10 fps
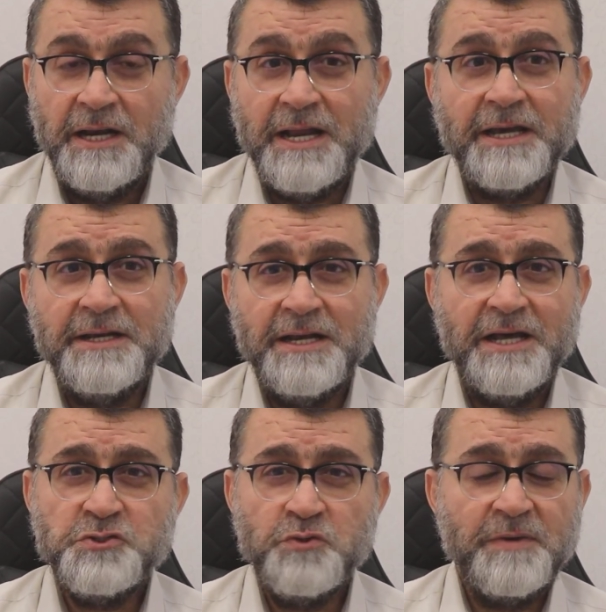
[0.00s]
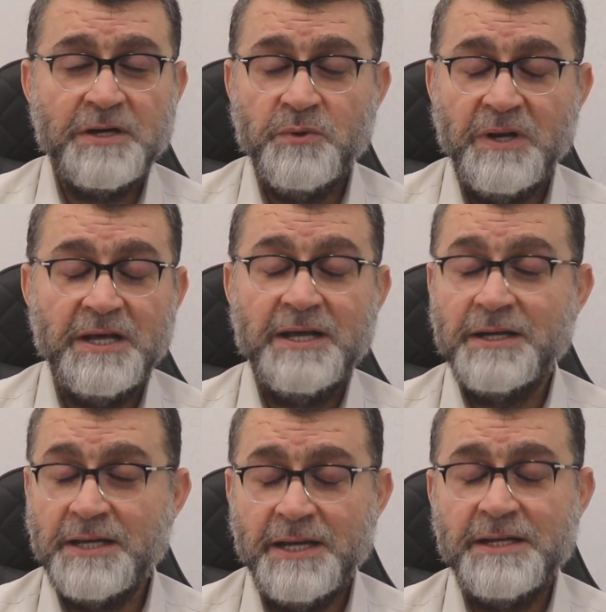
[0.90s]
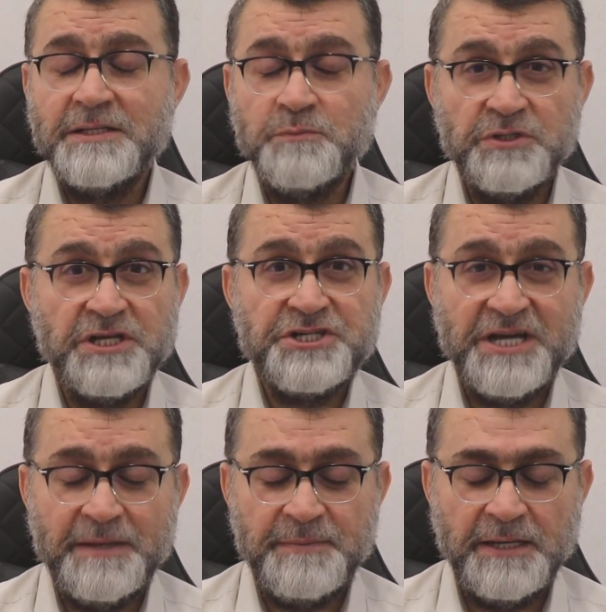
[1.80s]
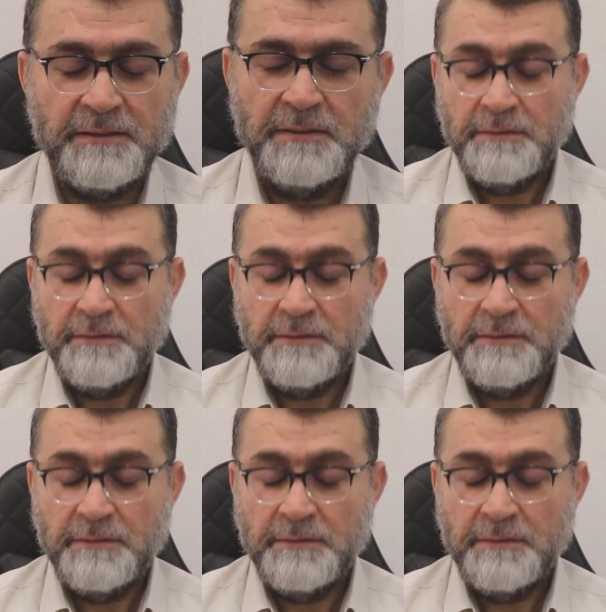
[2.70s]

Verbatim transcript: لكن الأجوبة كلها كانت متشابهة